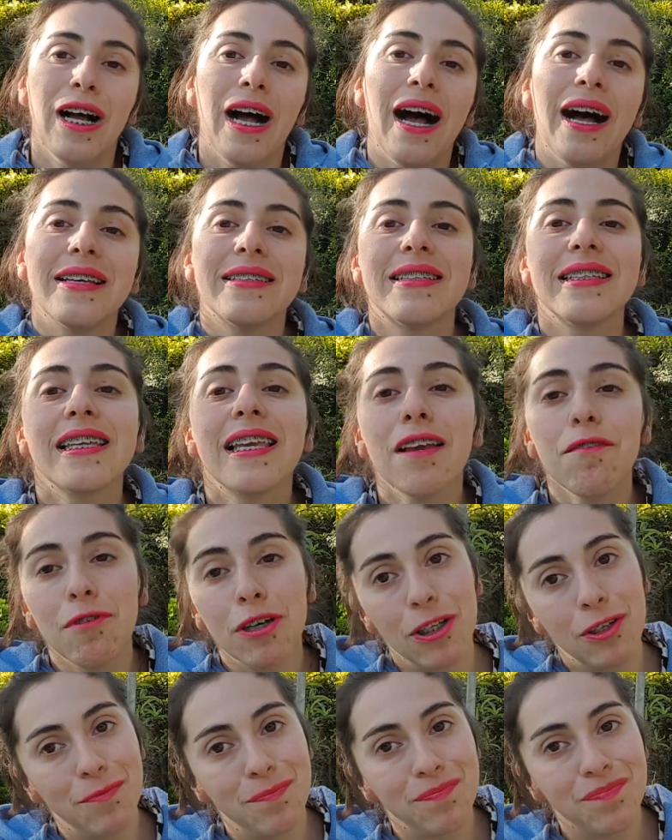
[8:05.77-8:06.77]
Así que
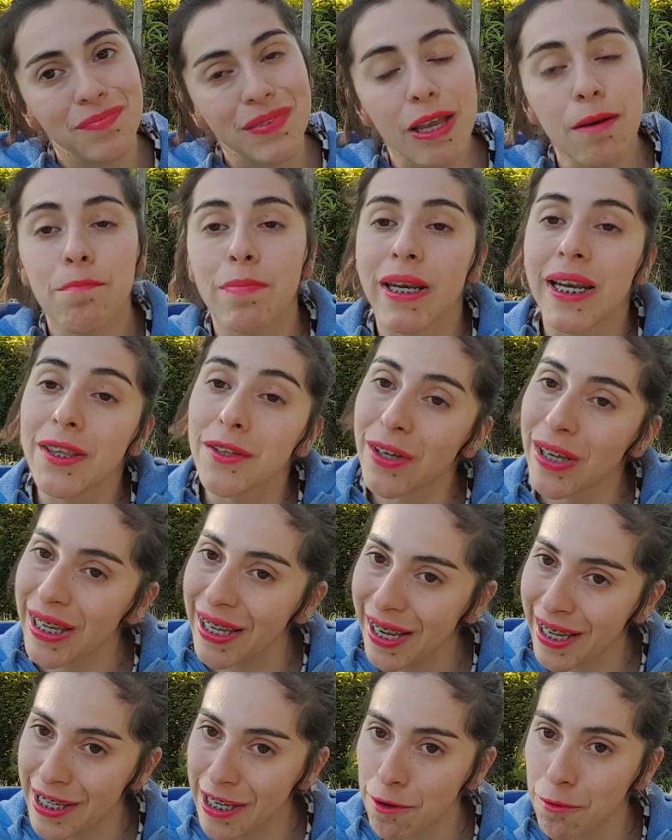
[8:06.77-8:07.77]
bueno, esperando que
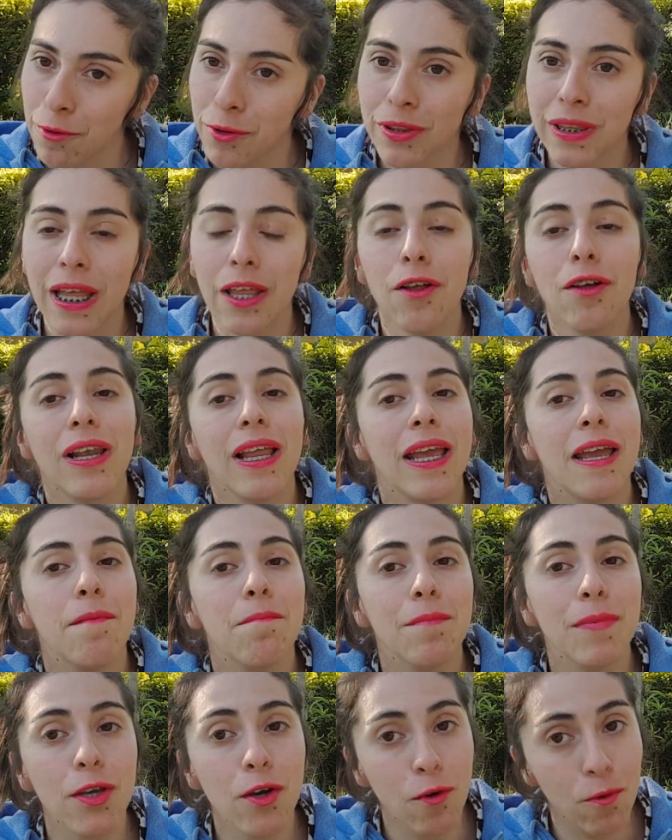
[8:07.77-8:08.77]
les haya gustado, les
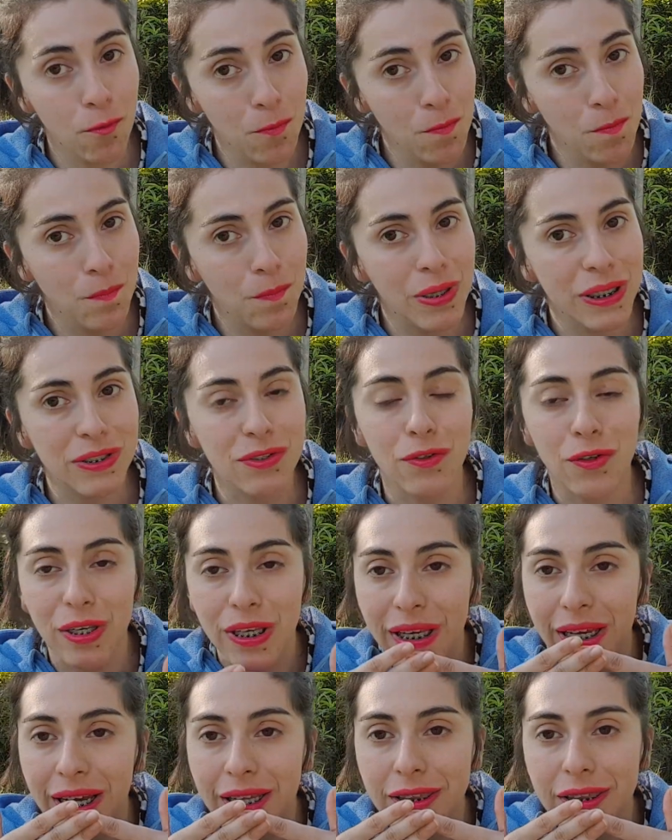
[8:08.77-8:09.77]
envío un beso
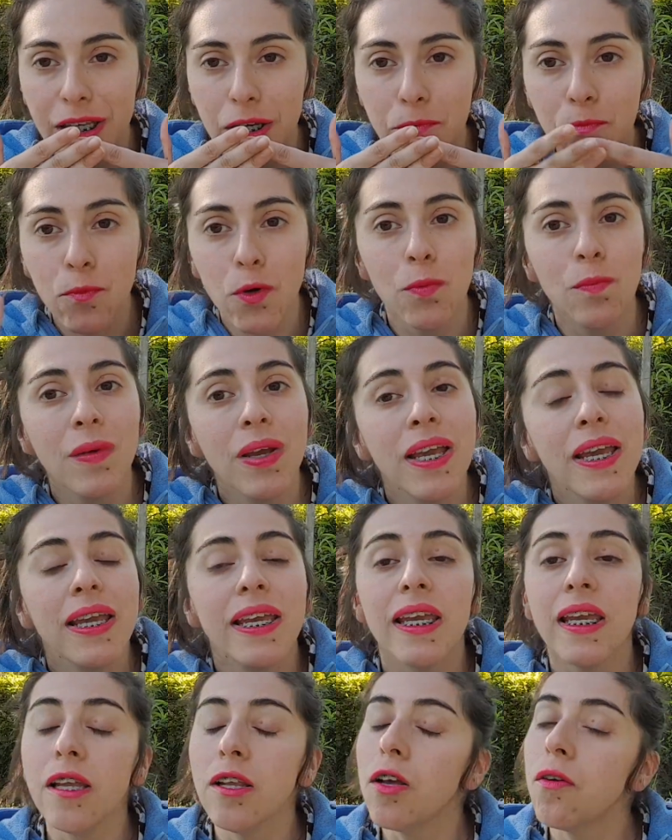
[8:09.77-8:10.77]
gigante
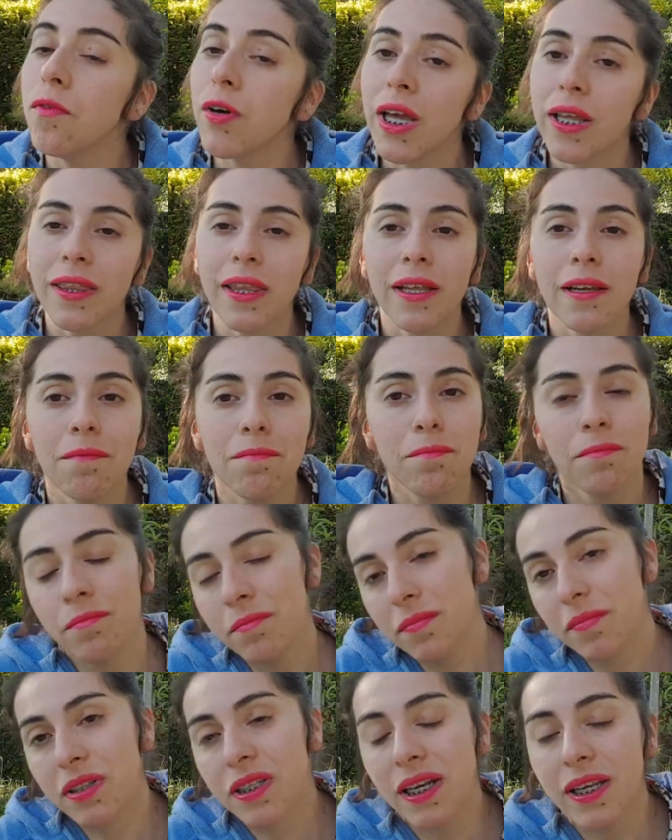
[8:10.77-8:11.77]
y les voy a estar
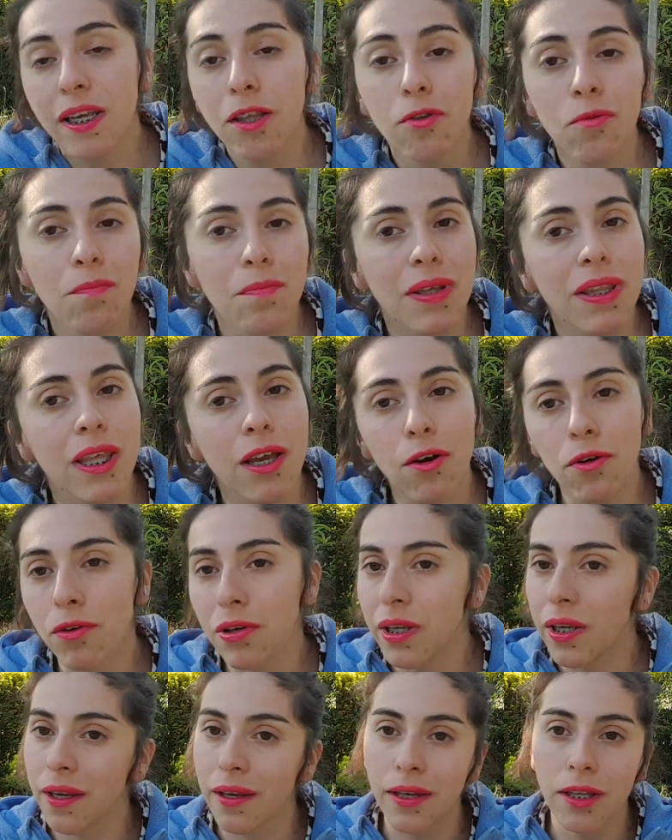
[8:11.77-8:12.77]
trayendo un video
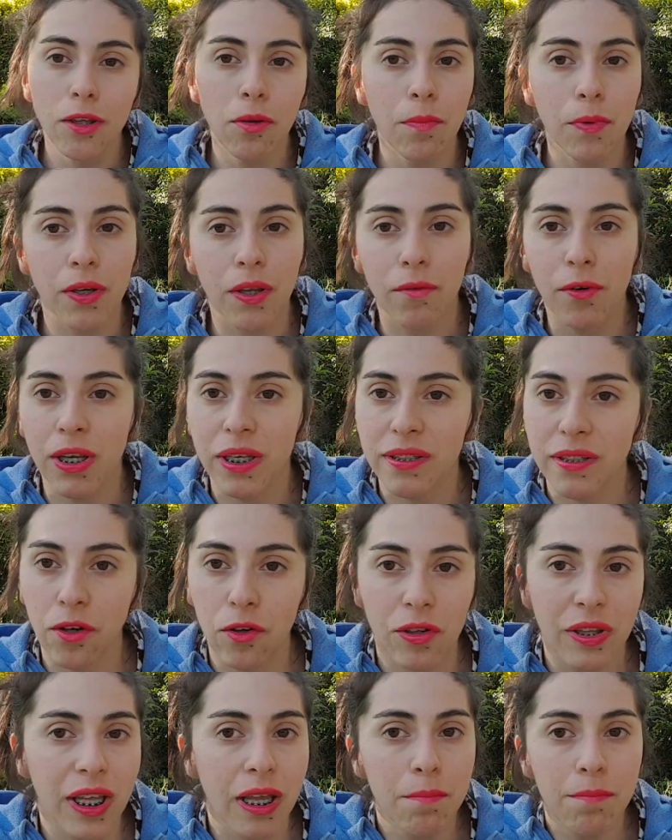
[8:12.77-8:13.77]
ligerito porque voy a hacer
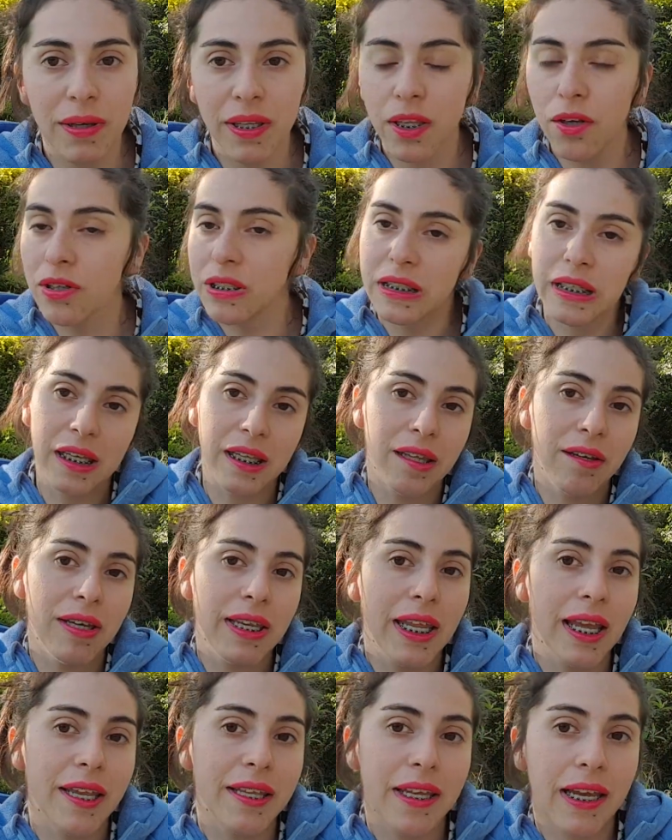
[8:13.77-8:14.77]
hoy día el pedido, así que
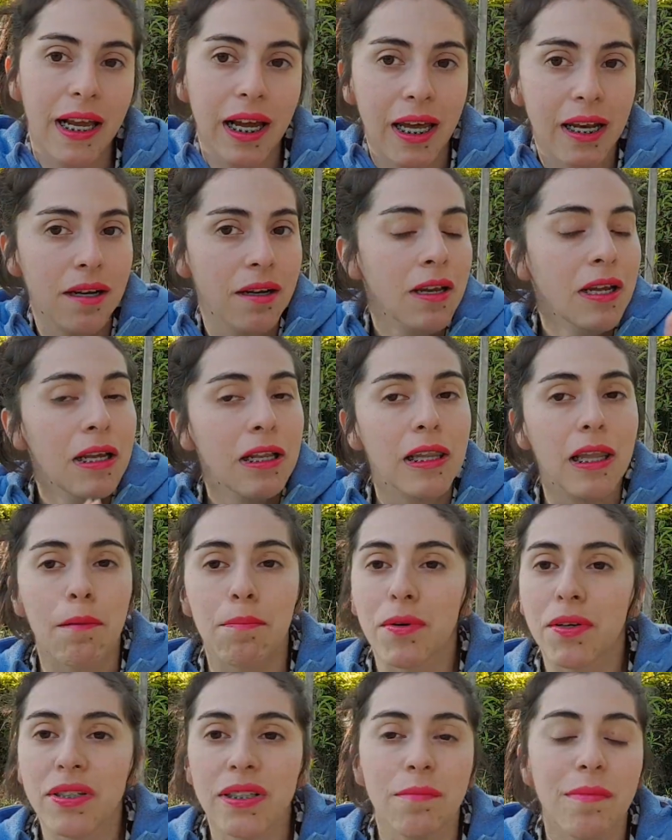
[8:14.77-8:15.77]
debería llegar la
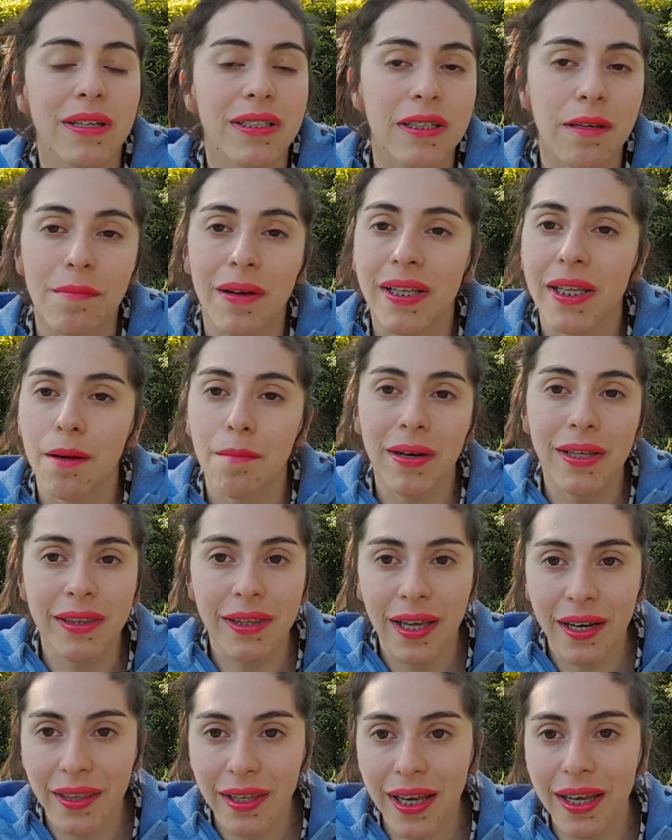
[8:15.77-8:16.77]
próxima semana más
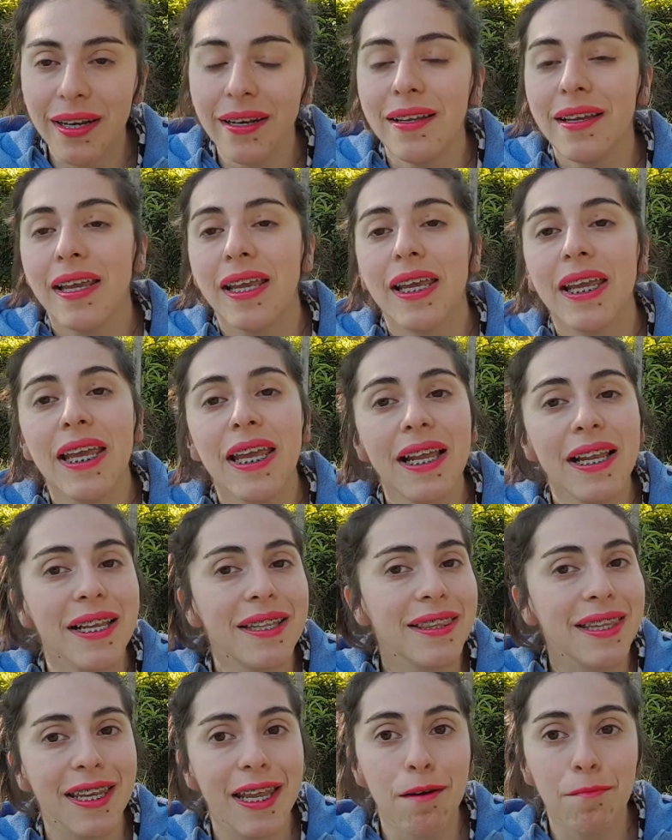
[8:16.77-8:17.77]
tardar y la
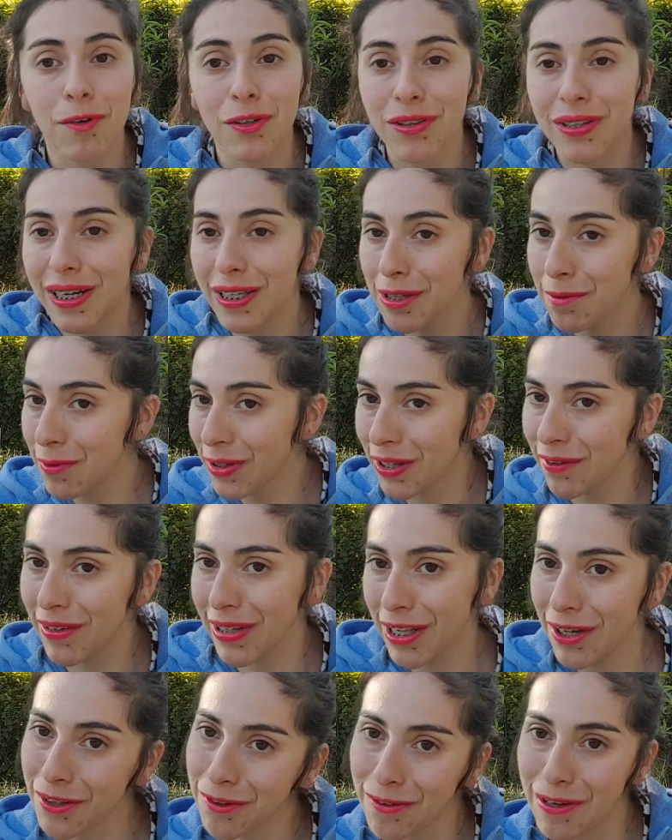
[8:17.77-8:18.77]
estaría mostrando porque
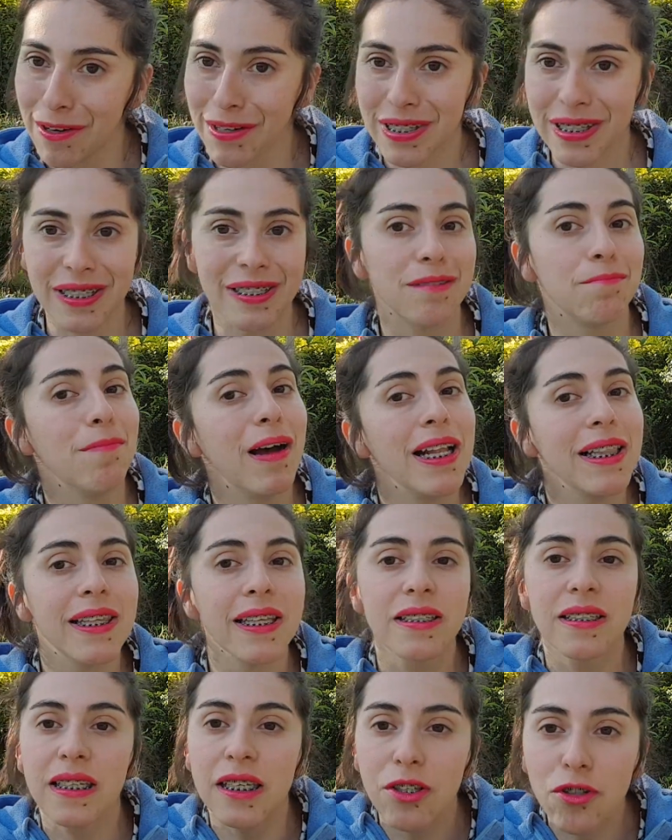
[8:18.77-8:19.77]
vienen los nuevos
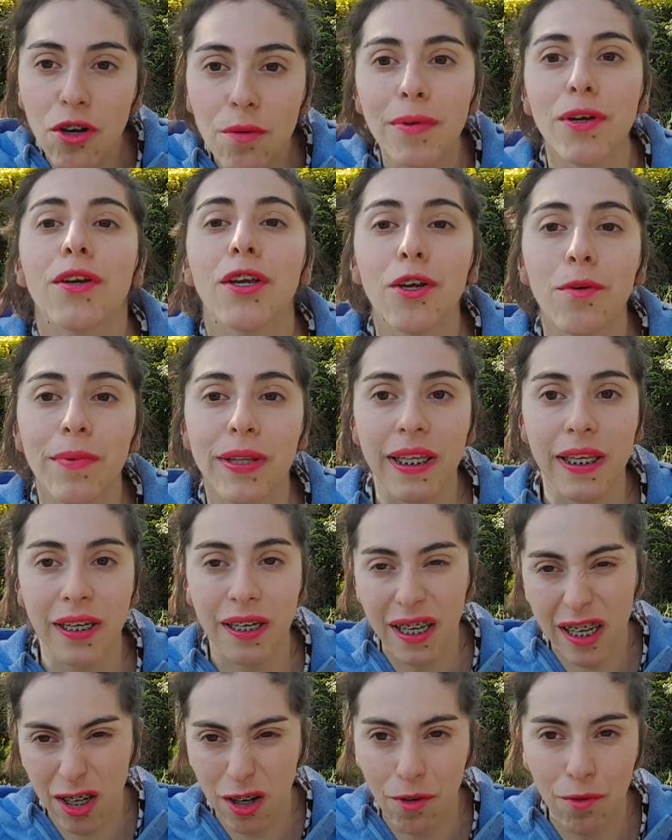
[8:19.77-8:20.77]
esmaltes y yo me los quiero pedir
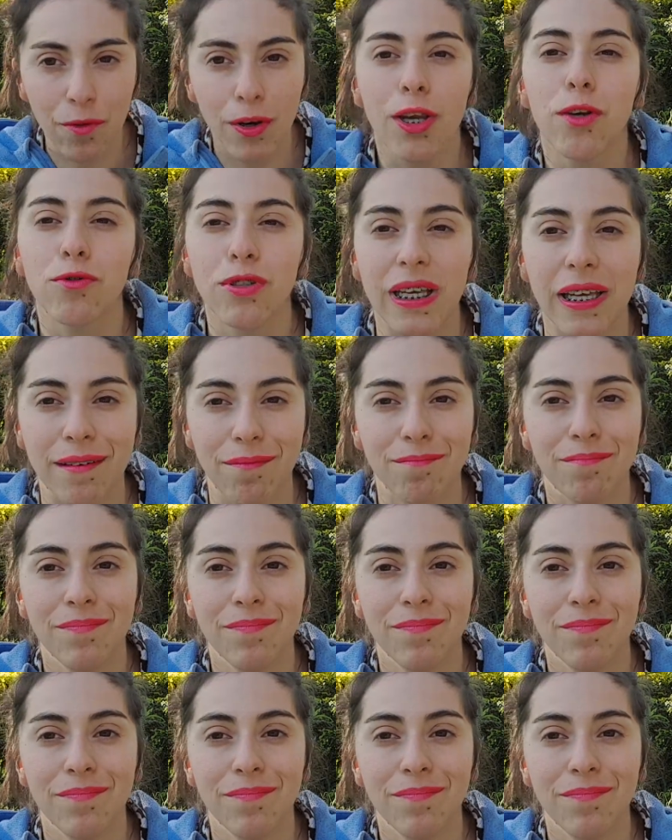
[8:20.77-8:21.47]
y los voy a usar.